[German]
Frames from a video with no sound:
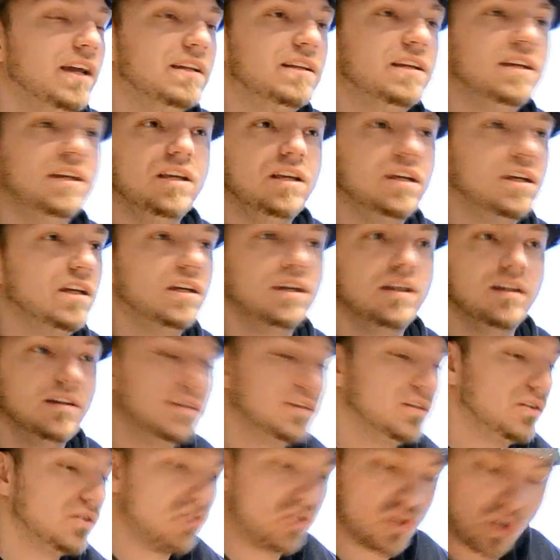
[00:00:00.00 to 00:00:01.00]
die
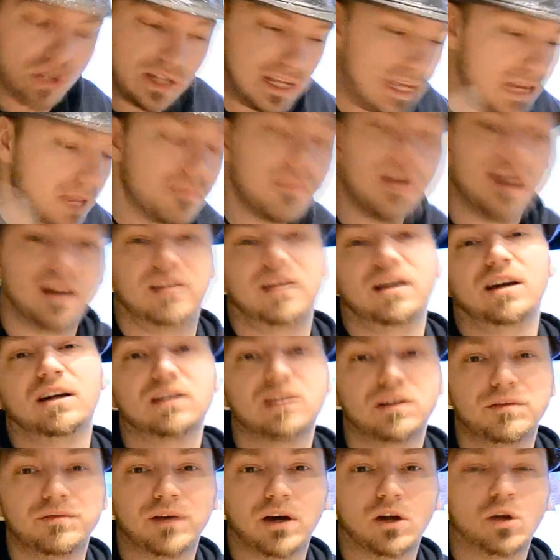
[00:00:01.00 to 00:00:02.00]
schon immer da
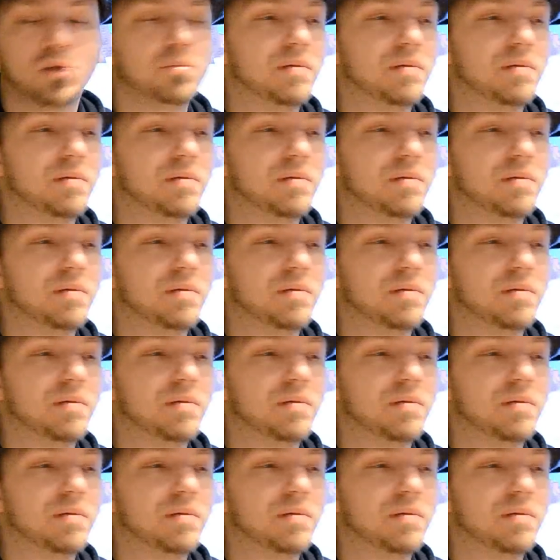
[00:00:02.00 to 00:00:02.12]
drin waren.